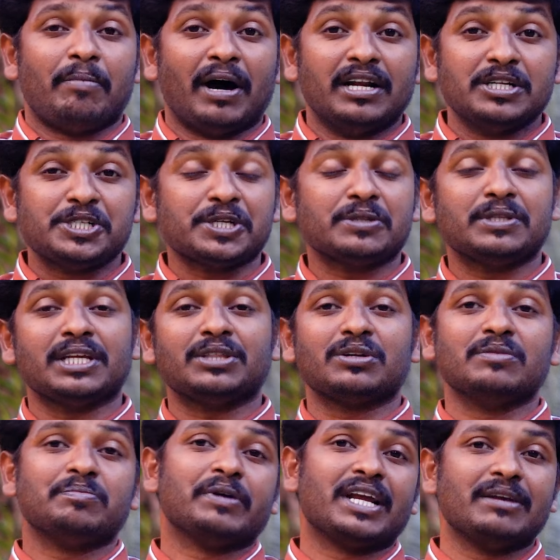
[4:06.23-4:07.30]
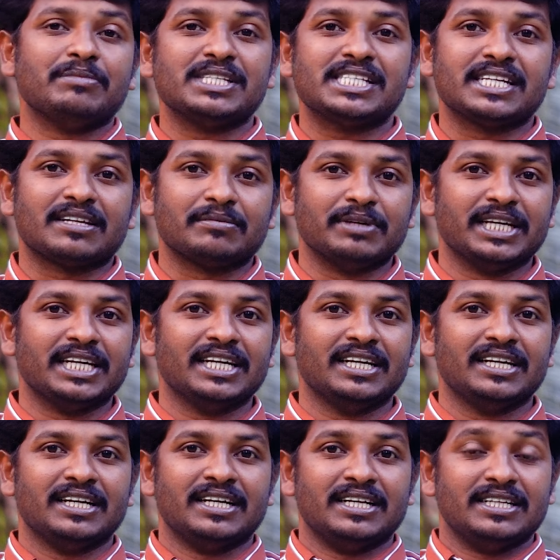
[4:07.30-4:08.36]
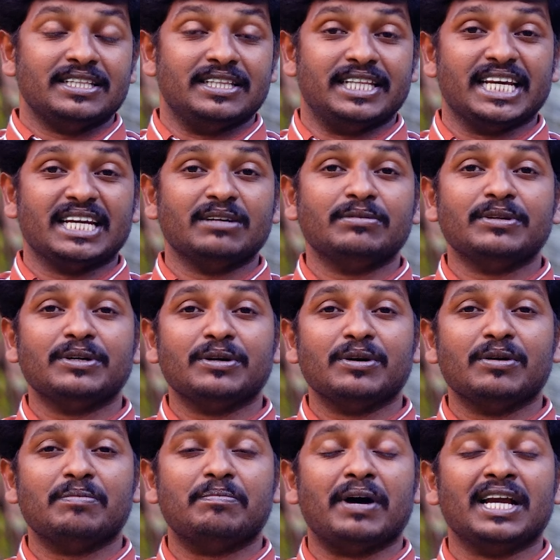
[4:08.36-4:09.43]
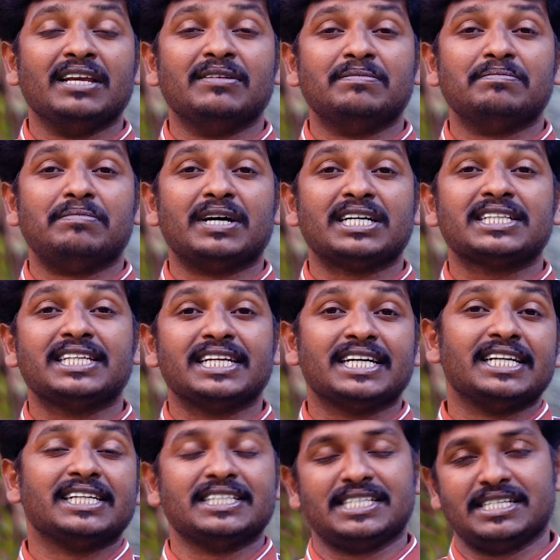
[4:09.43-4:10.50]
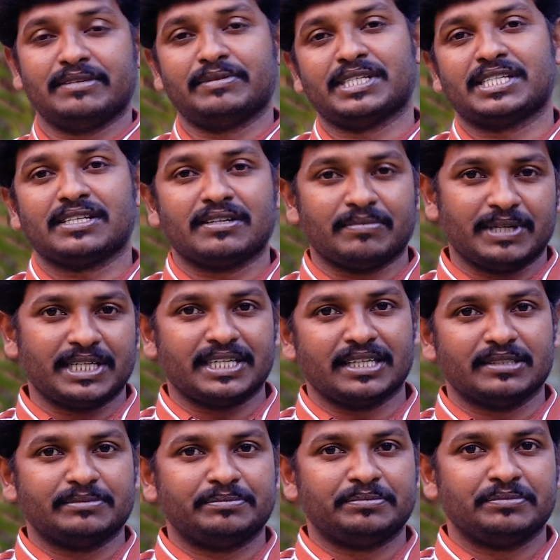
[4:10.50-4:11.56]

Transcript: పరిశుద్ధతను ప్రేమించటమే దేవునిలో భయం భక్తి కలిగి జీవించటం అంటే